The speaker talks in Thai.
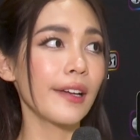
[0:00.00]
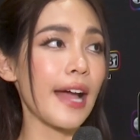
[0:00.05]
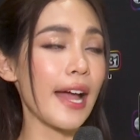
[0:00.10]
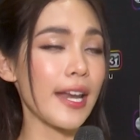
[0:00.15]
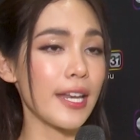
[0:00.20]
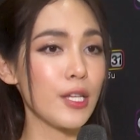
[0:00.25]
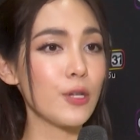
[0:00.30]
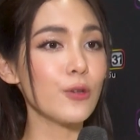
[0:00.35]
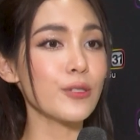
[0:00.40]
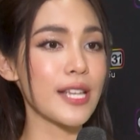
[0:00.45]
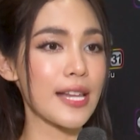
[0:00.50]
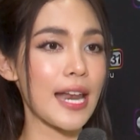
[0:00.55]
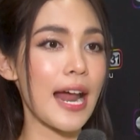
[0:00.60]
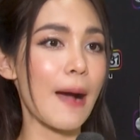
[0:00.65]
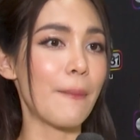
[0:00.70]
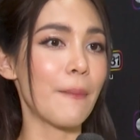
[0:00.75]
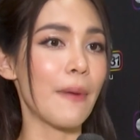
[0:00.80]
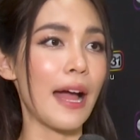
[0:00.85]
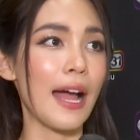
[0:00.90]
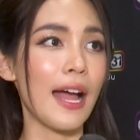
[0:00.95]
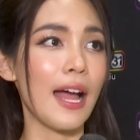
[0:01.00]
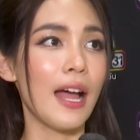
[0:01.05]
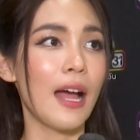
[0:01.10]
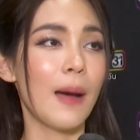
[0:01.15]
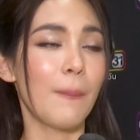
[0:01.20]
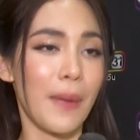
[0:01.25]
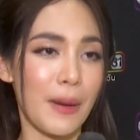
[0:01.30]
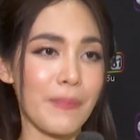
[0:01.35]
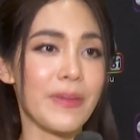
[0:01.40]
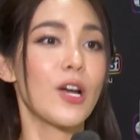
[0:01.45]
การที่ยูจะทำอะ
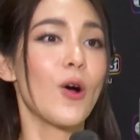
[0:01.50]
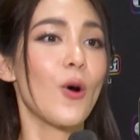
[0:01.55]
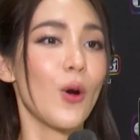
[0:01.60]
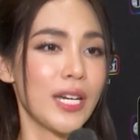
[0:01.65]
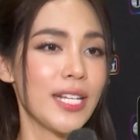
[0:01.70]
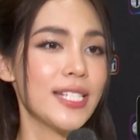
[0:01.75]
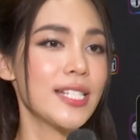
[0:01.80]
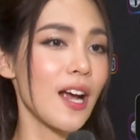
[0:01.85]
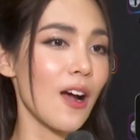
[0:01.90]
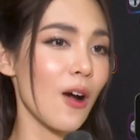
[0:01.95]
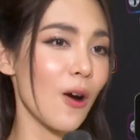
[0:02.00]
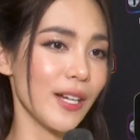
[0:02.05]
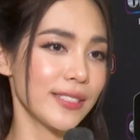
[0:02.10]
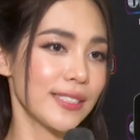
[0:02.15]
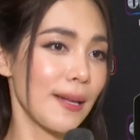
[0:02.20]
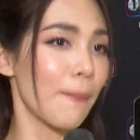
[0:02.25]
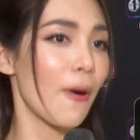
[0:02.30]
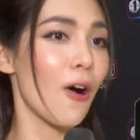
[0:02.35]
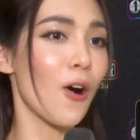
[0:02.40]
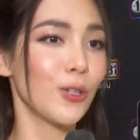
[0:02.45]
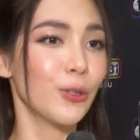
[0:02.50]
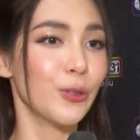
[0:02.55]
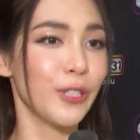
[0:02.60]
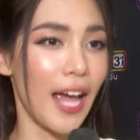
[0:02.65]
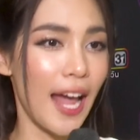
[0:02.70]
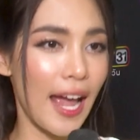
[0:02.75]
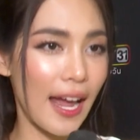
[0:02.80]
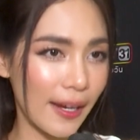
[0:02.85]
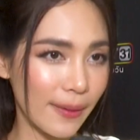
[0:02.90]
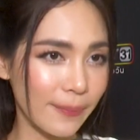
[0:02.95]
มันมีคนที่จะคอยซัพพอร์ตอยู่
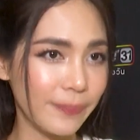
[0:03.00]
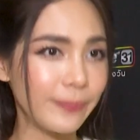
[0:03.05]
นะ